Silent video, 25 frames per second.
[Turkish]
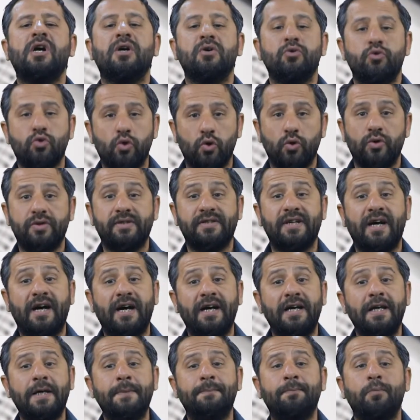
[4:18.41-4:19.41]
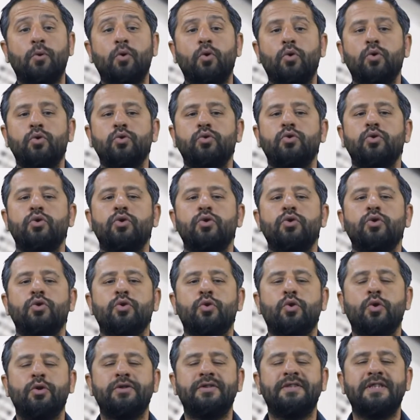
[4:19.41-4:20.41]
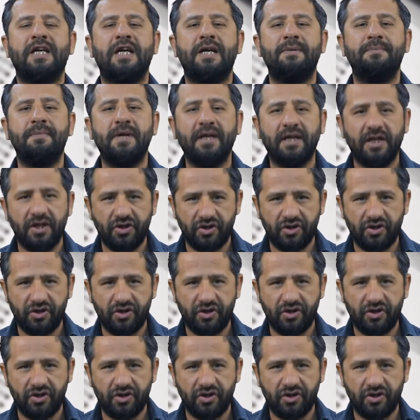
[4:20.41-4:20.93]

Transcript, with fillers: çok sahip olduğunu göstermek